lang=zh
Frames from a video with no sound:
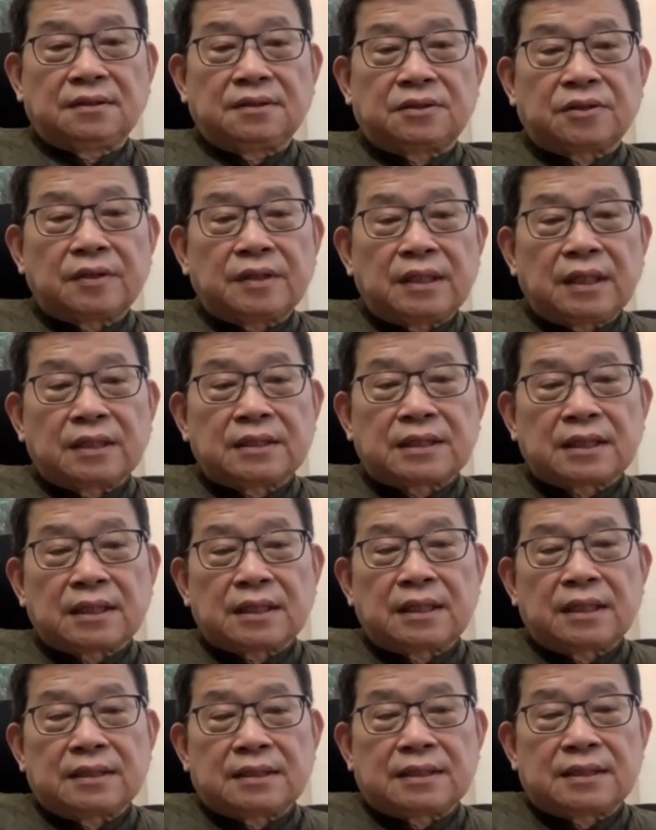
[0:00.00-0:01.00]
所以呢，这
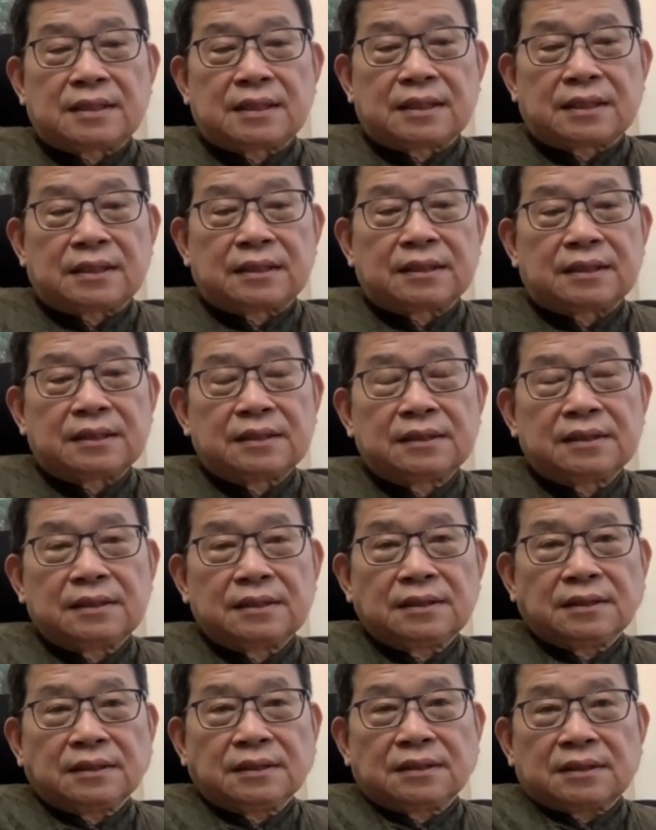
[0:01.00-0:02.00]
个是一个
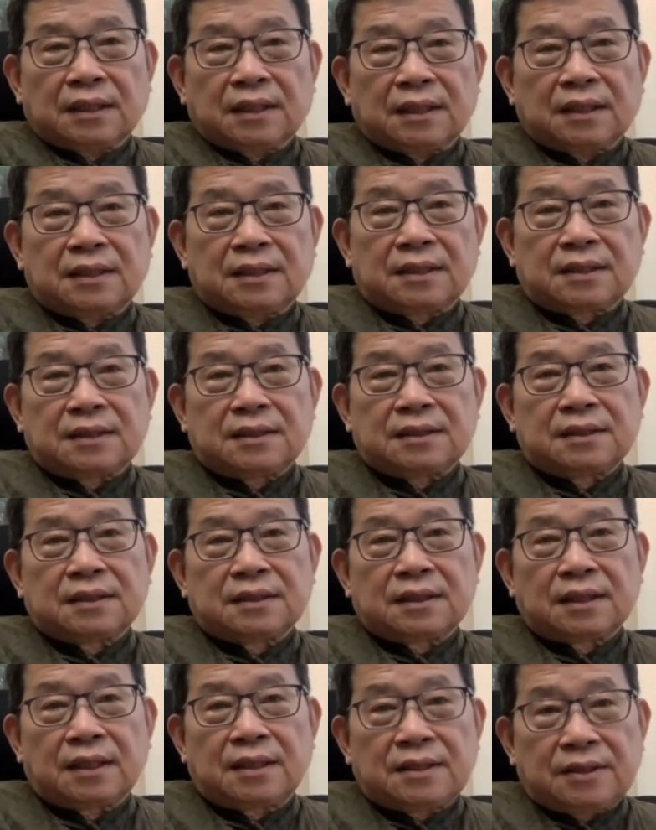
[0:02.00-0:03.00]
啊，一个
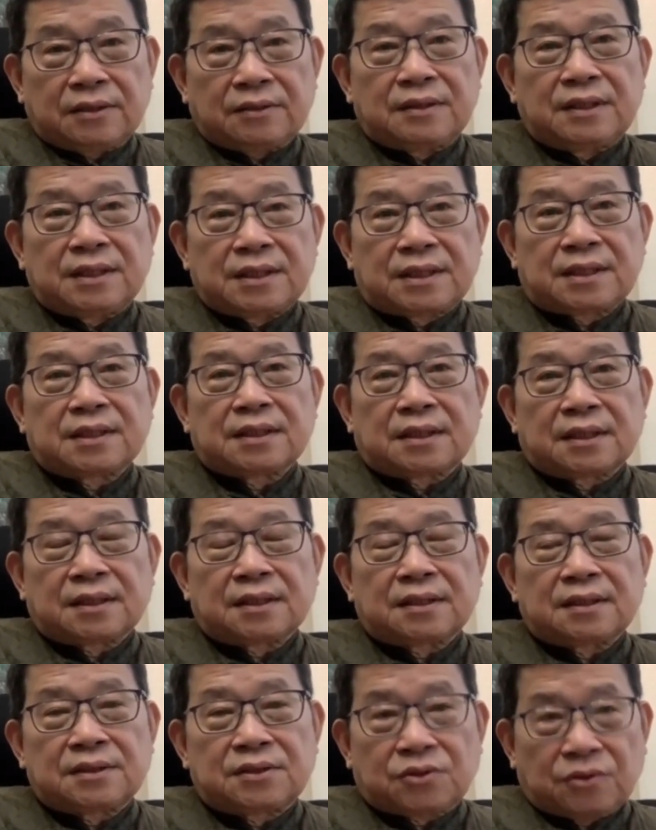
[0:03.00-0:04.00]
很有意思的
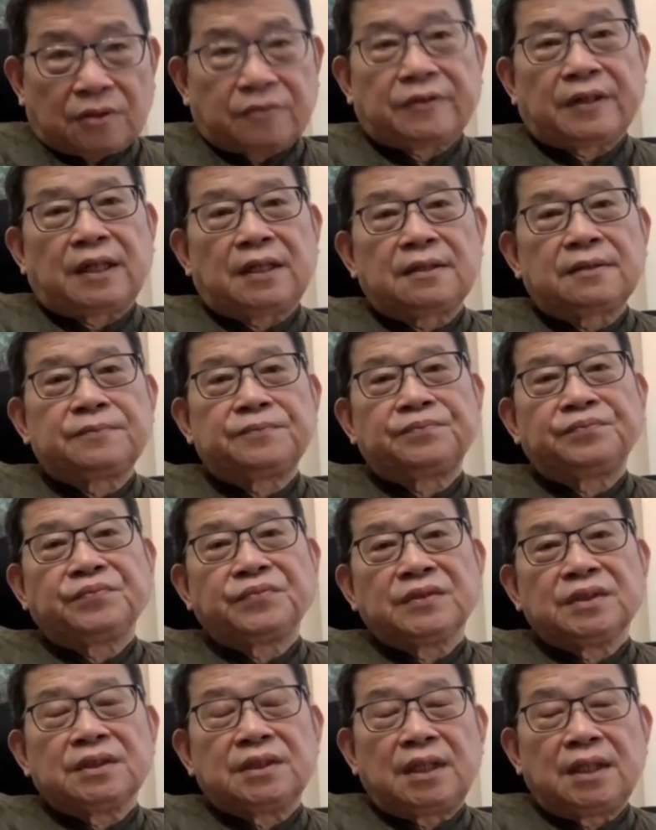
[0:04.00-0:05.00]
说法。
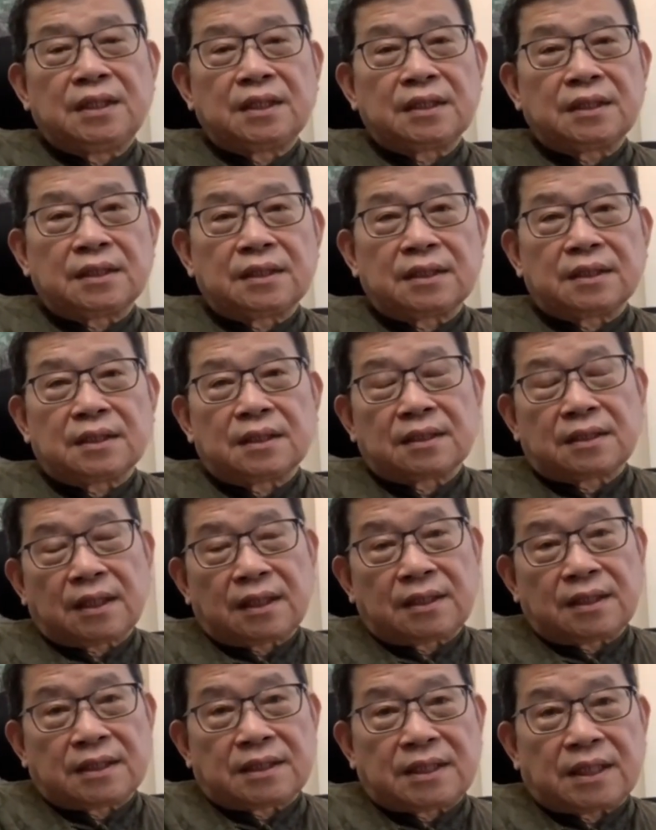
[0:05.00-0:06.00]
嗯，第二个，他
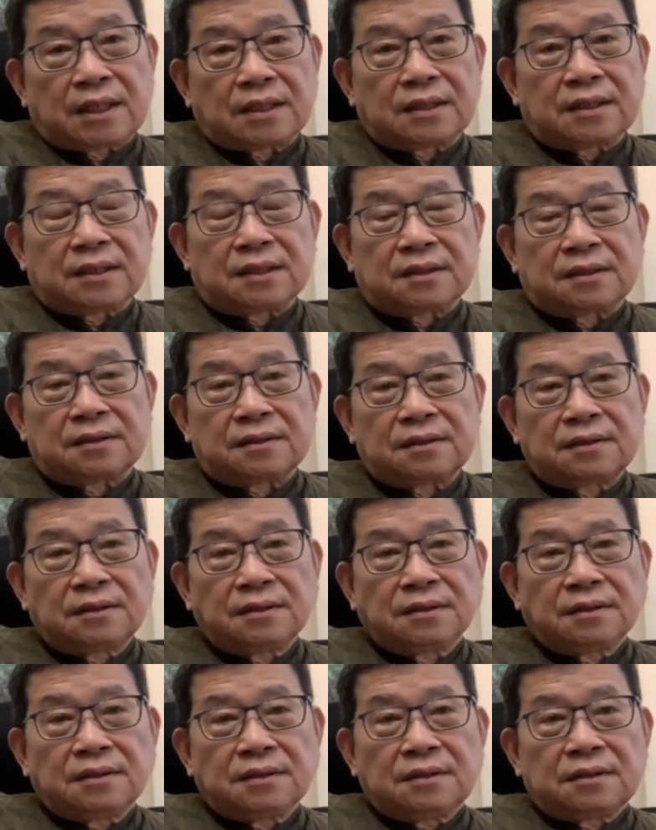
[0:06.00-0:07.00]
也强调
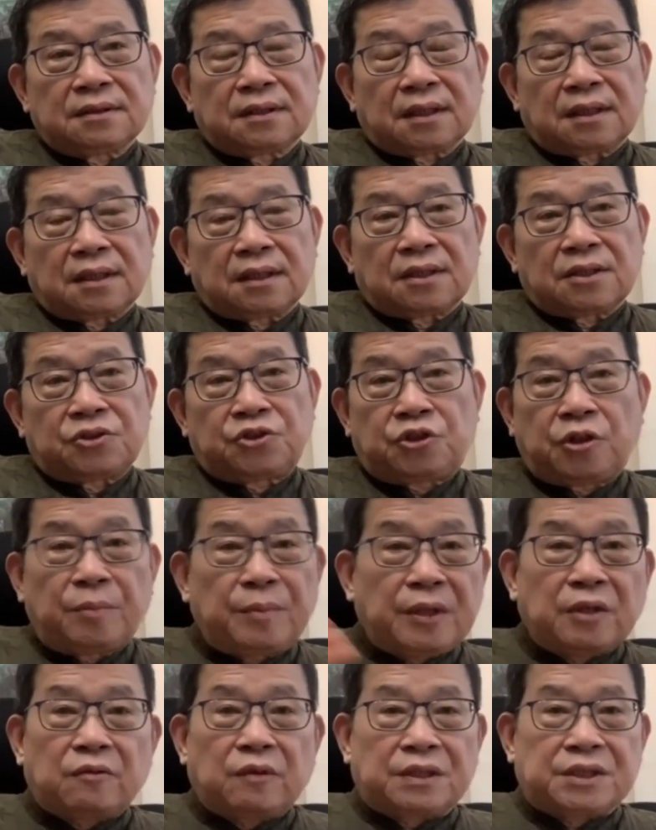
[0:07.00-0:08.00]
全
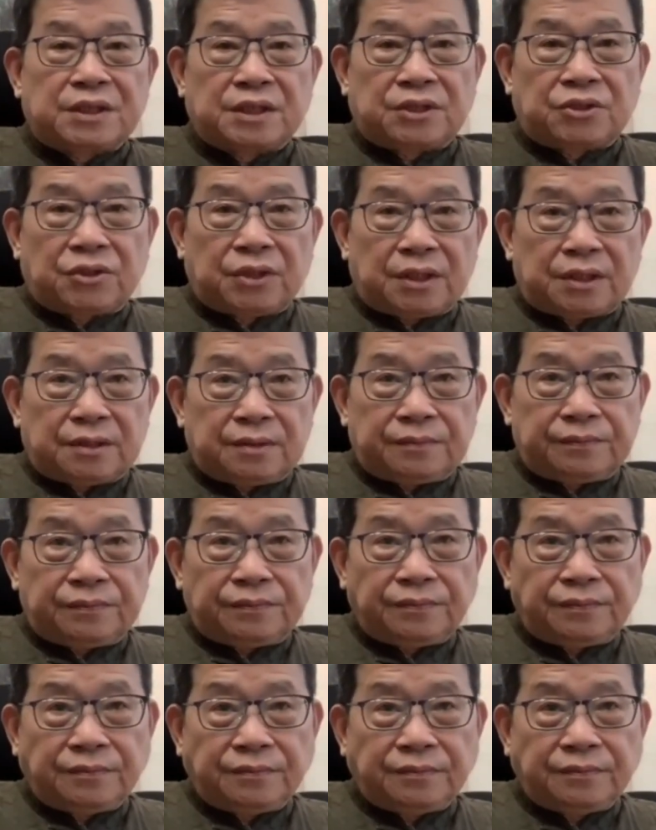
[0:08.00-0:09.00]
面管制权，
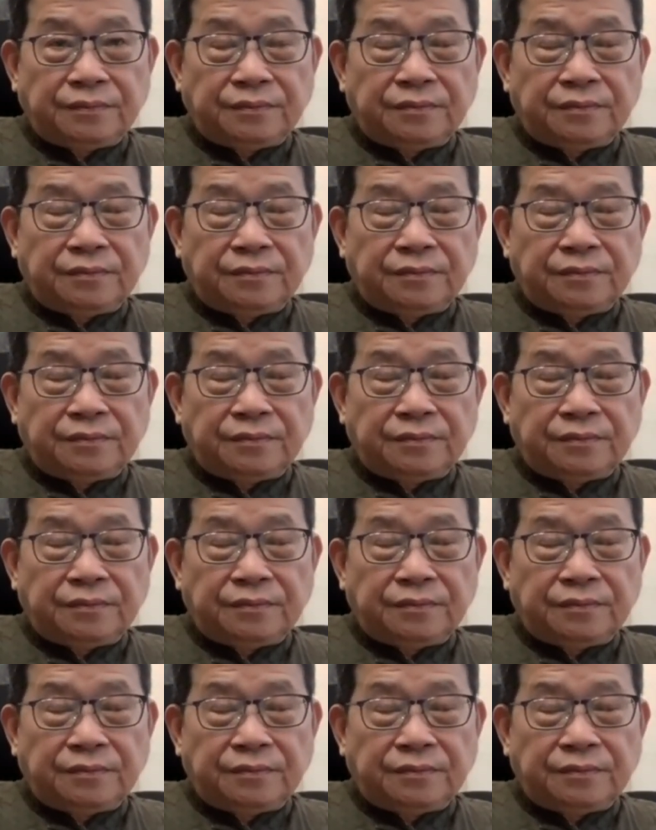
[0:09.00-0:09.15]
对，